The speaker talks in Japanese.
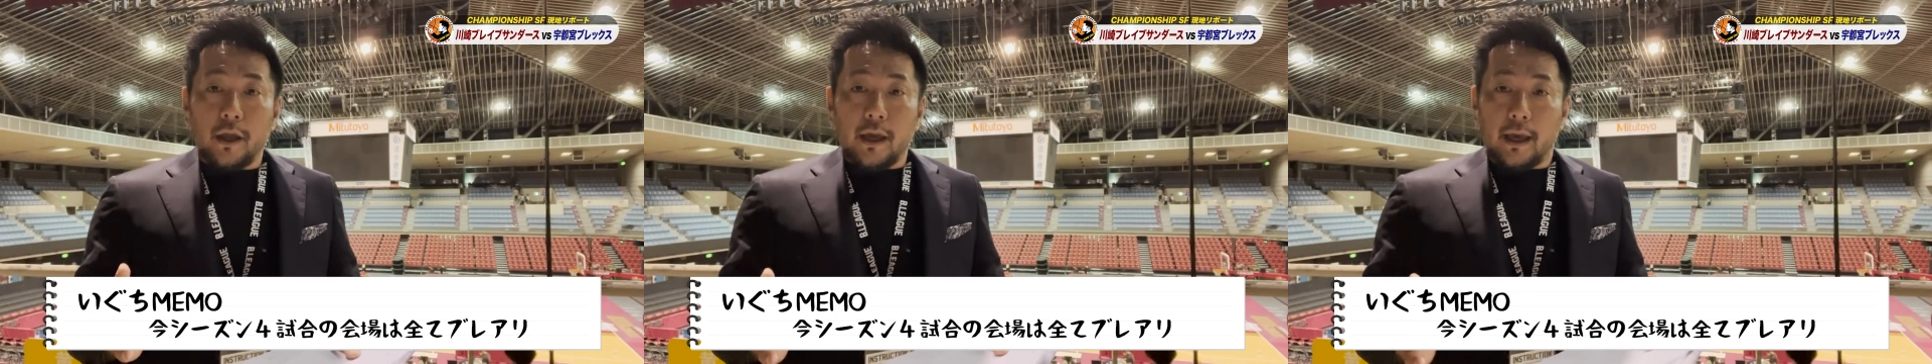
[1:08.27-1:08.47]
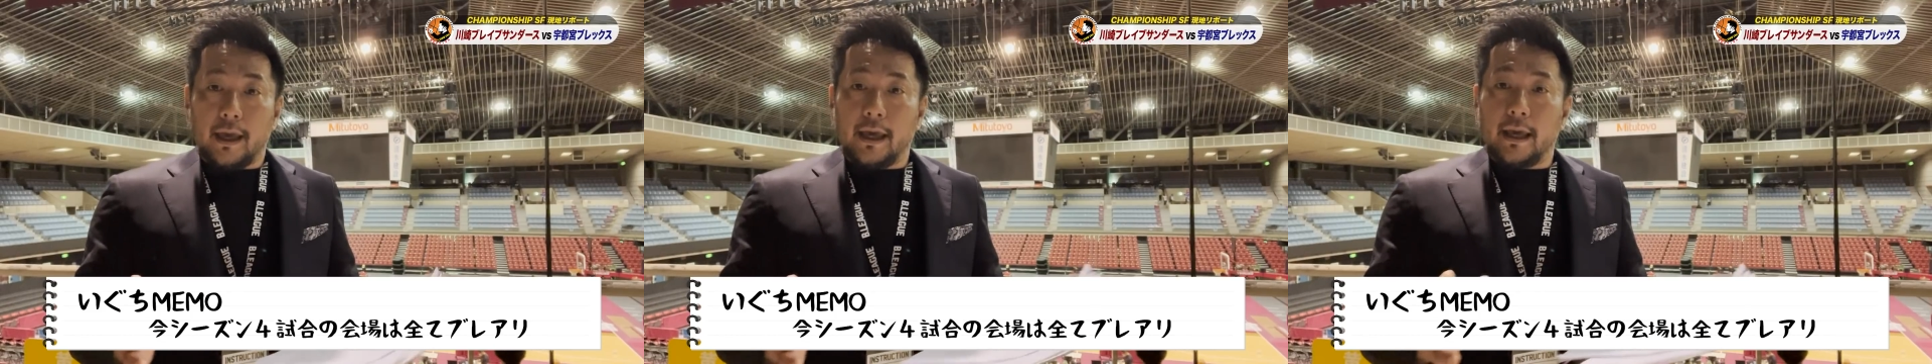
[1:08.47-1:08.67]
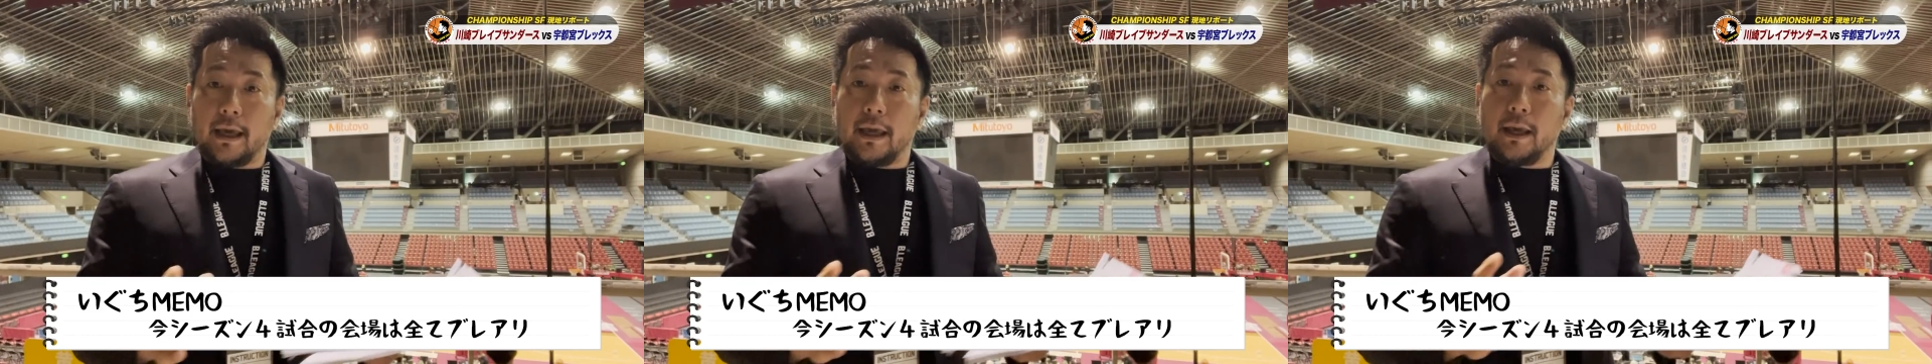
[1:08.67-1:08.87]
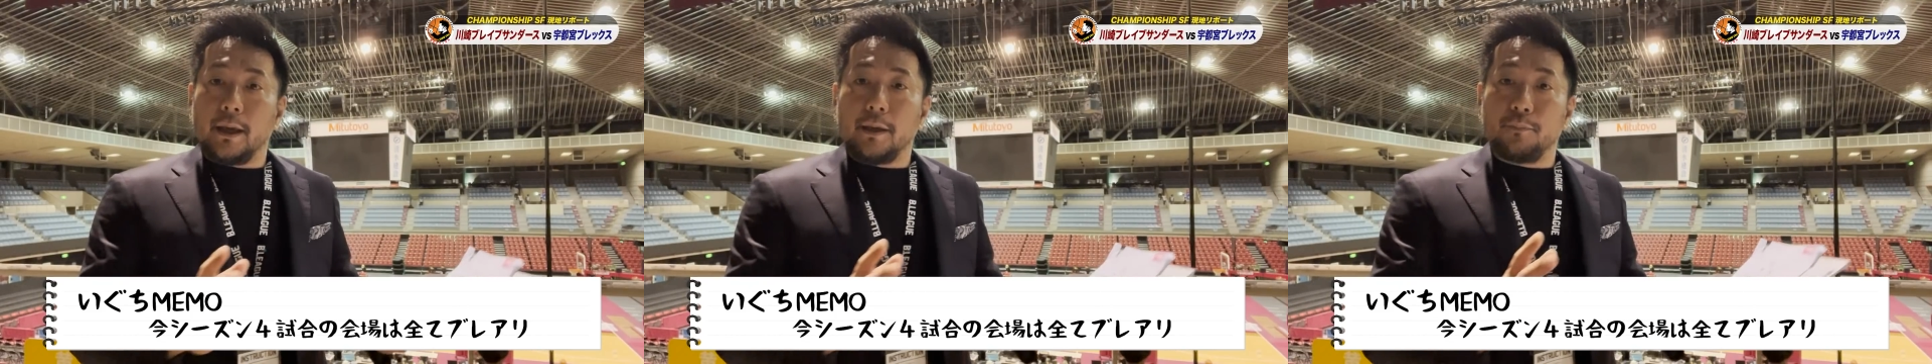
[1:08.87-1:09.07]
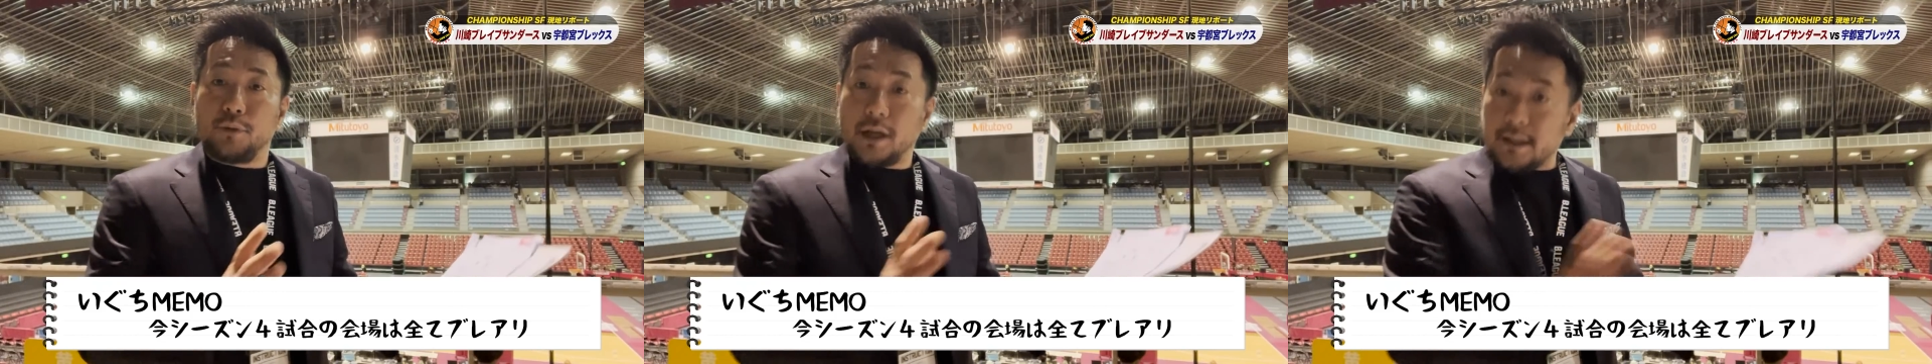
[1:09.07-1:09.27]

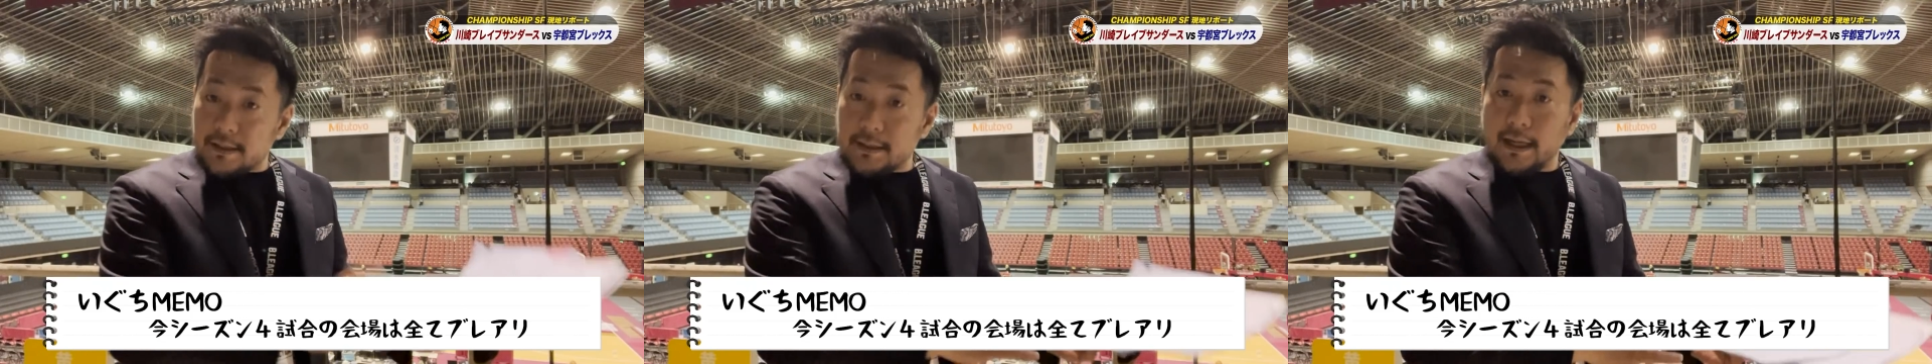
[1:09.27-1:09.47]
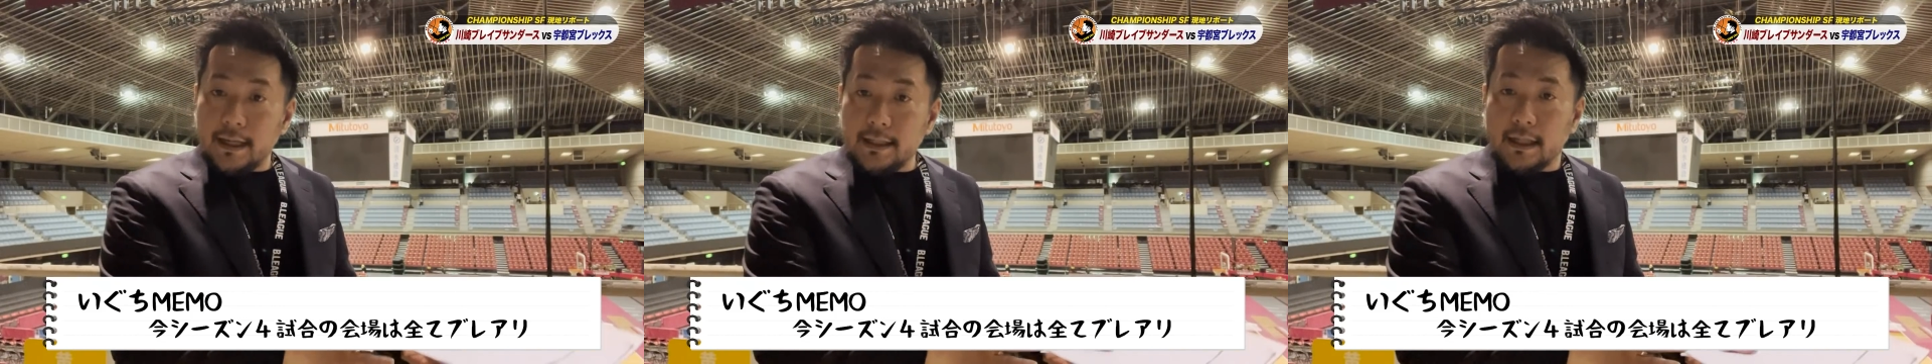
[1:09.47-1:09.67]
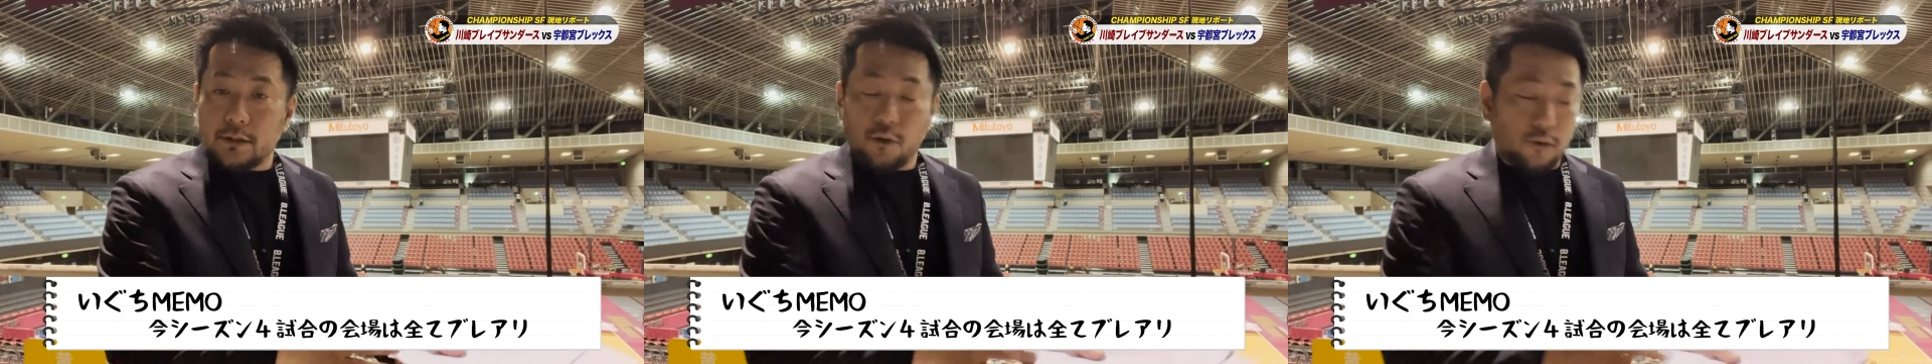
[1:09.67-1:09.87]
えー、ブレックスアリーナで